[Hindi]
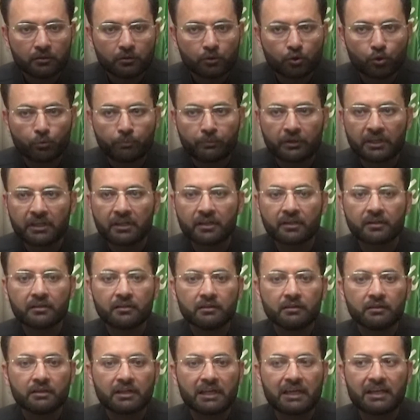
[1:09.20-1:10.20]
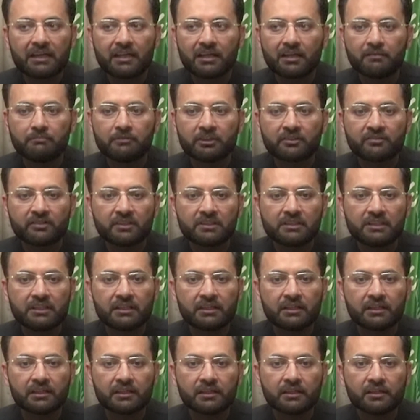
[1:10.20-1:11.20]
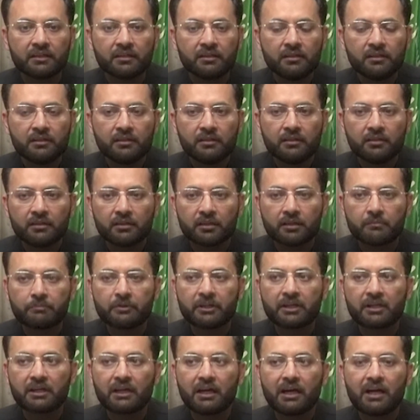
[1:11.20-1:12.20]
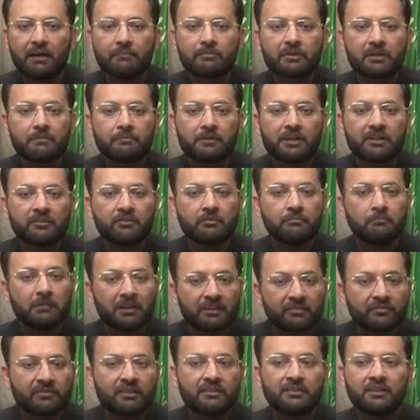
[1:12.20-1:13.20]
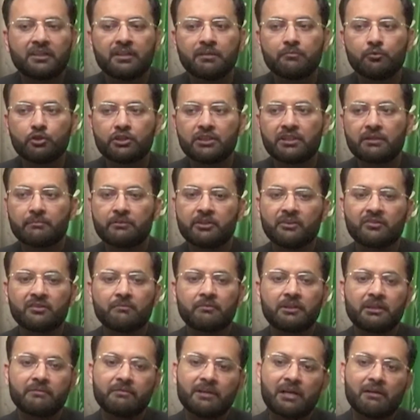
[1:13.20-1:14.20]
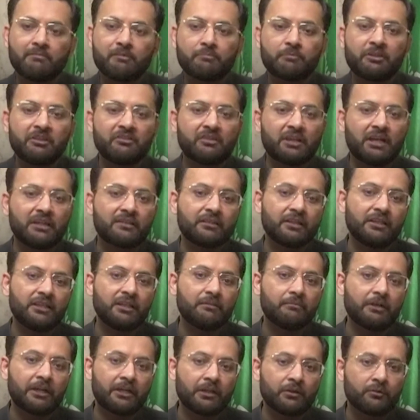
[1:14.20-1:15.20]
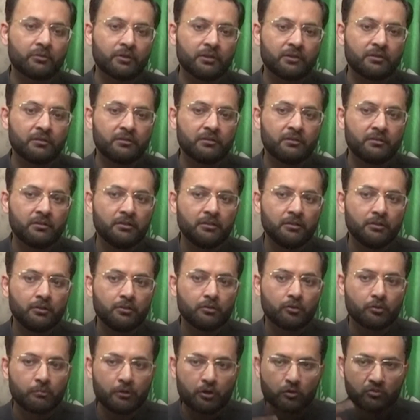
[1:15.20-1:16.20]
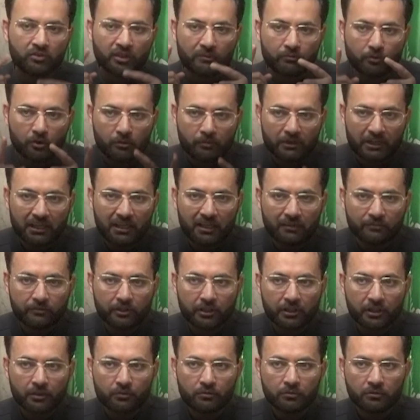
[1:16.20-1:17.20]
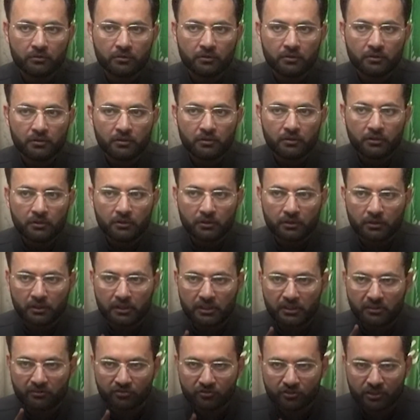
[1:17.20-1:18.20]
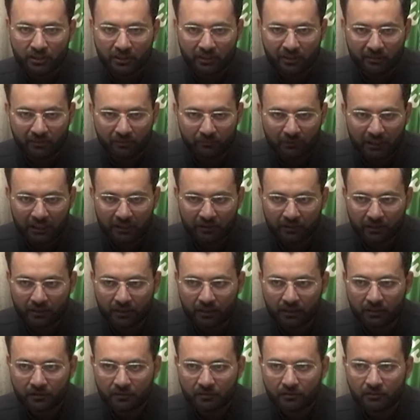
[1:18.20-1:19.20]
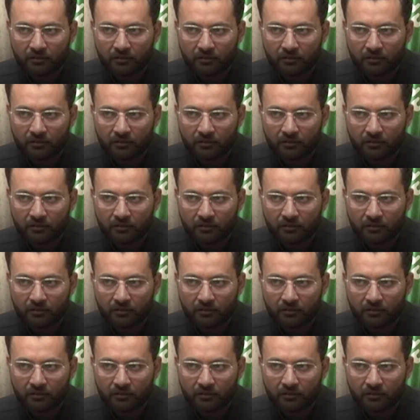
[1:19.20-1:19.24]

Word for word: तो फिर कहने का मकसद ये है कि फिर आपके पास मकसद ख़त्म हो जाता है फिर इसका मतलब है आप अपनी ज़ात के लिए बैठे हो तो मैं उन सबको पैगाम दे रहा हूँ कि इस चक्कर से बाहर निकलें